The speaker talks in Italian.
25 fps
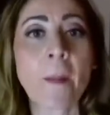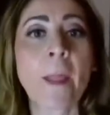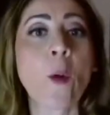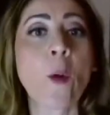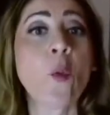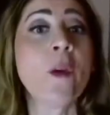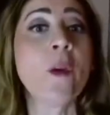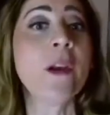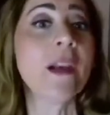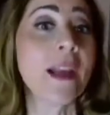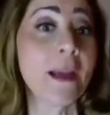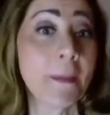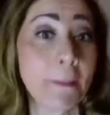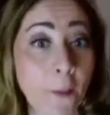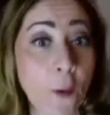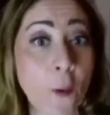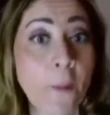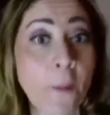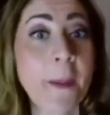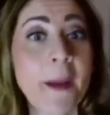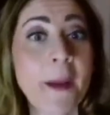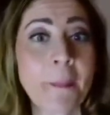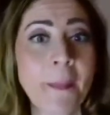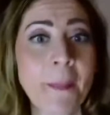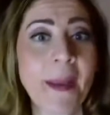un libro
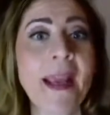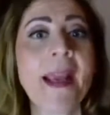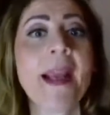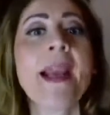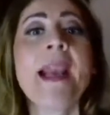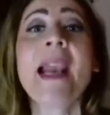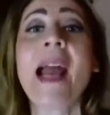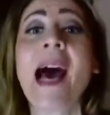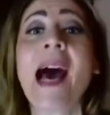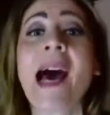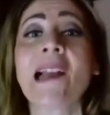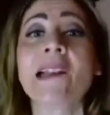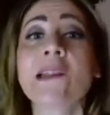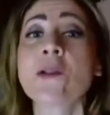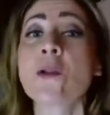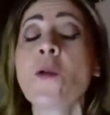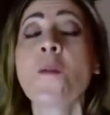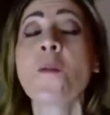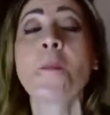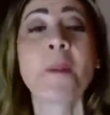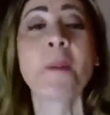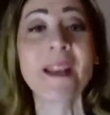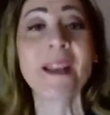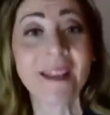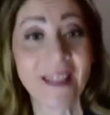per me,
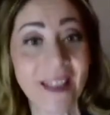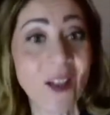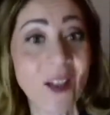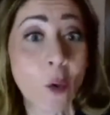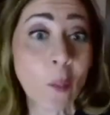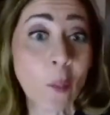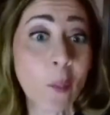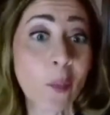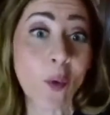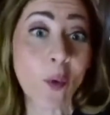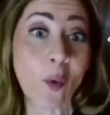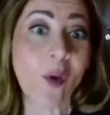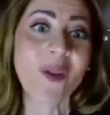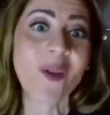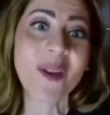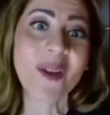l'altro per chi non può.